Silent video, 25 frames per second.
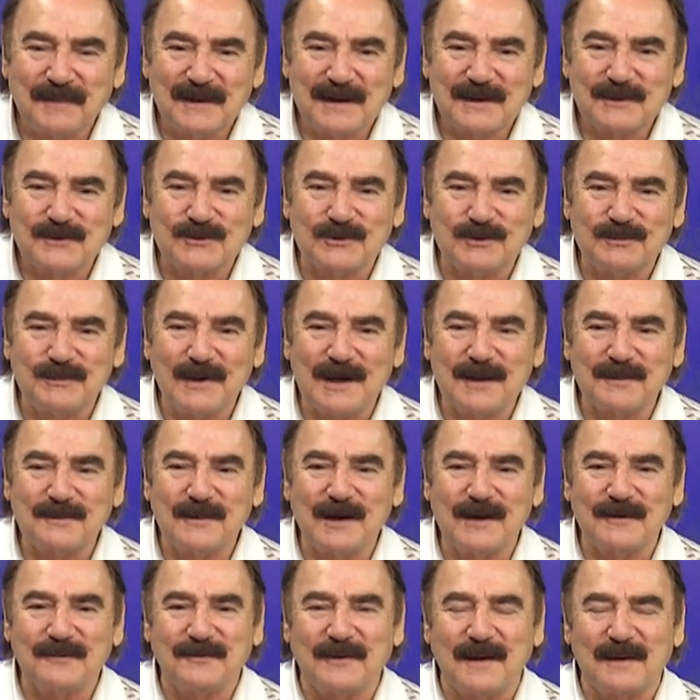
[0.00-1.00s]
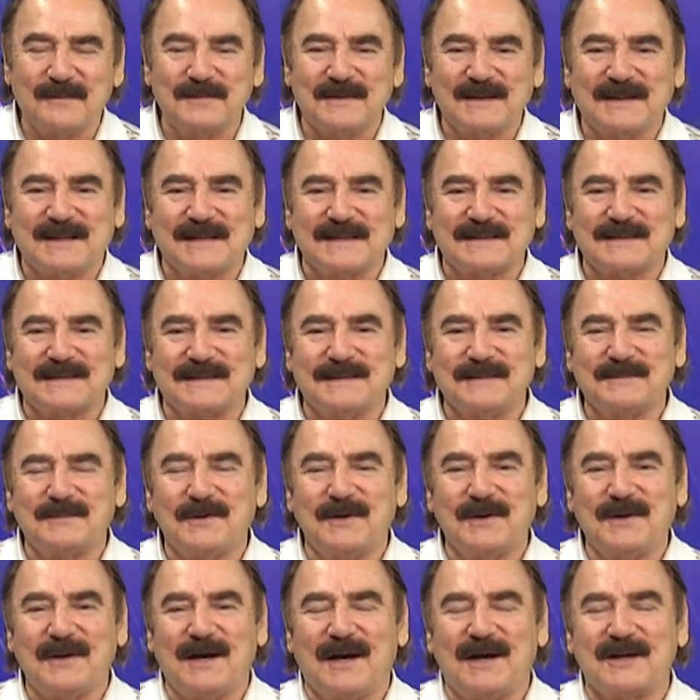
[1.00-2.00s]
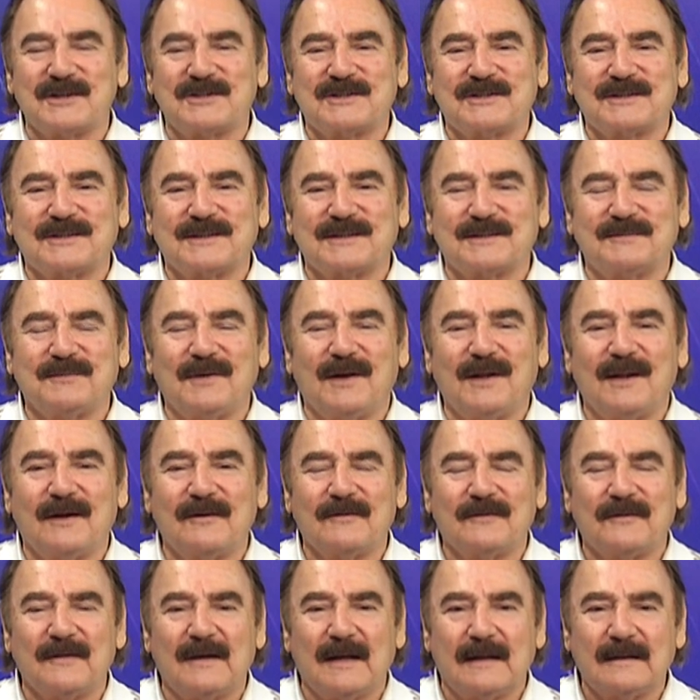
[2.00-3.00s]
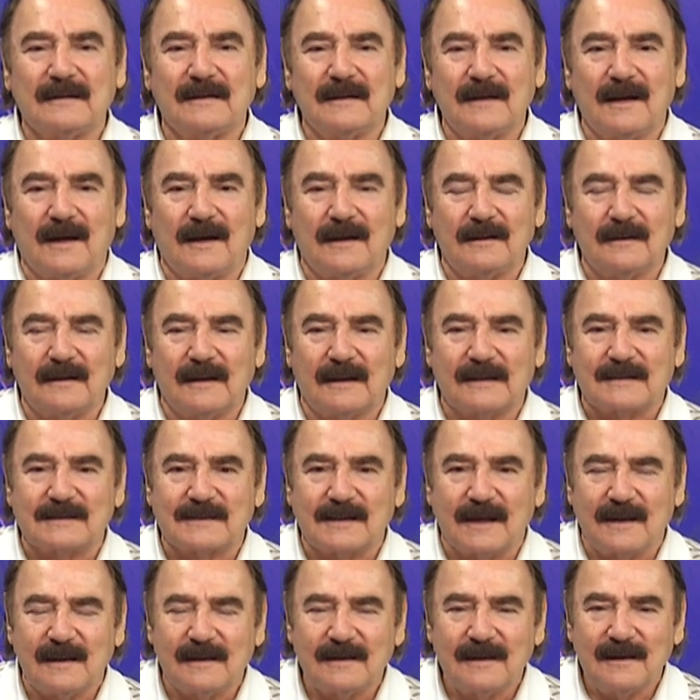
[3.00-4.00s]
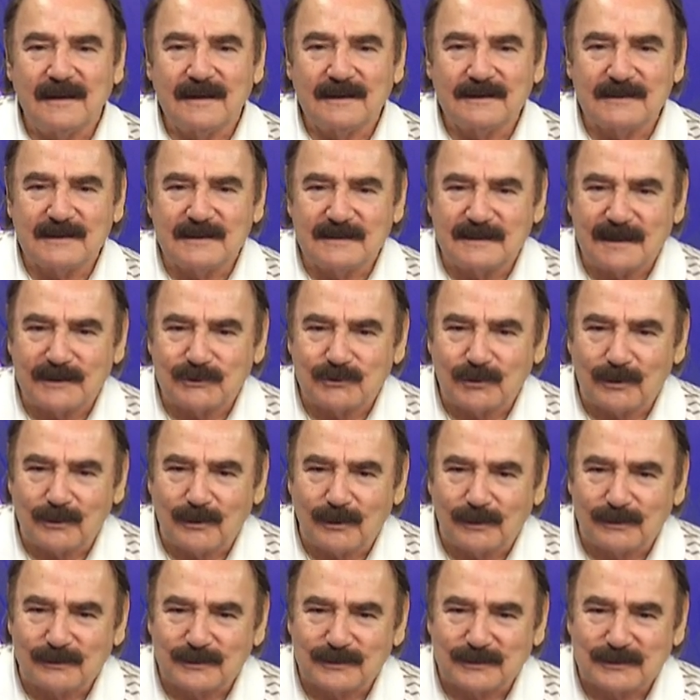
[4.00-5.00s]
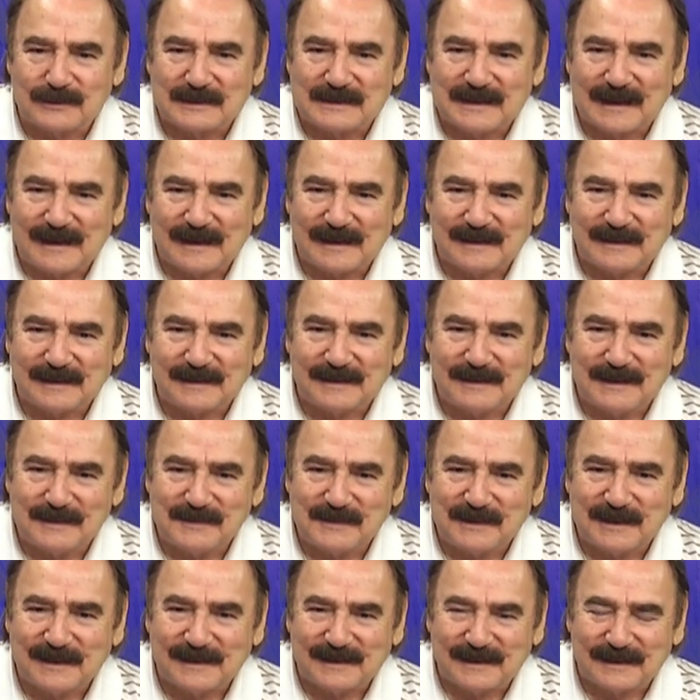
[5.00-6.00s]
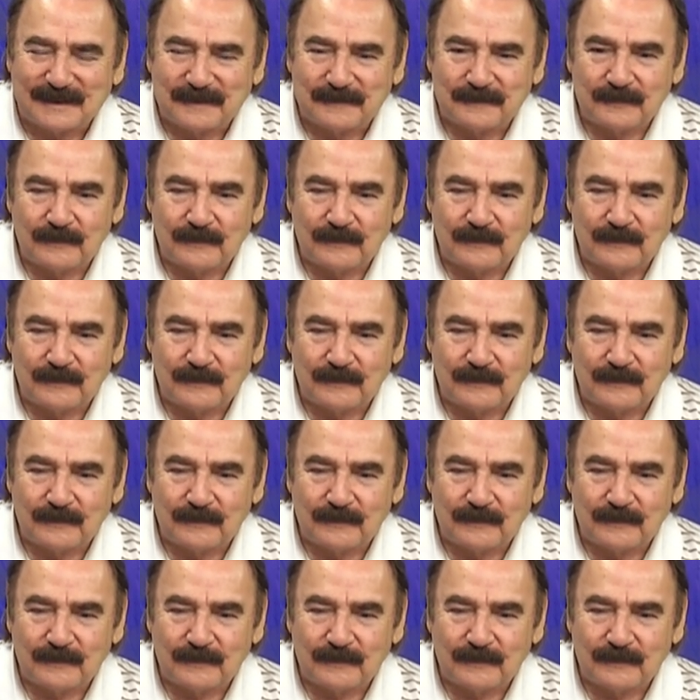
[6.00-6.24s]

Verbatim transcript: Sümerbank fabrikasını böyle açtık falan filan diye anlatsa siz de şok olursunuz herhalde değil mi dedi.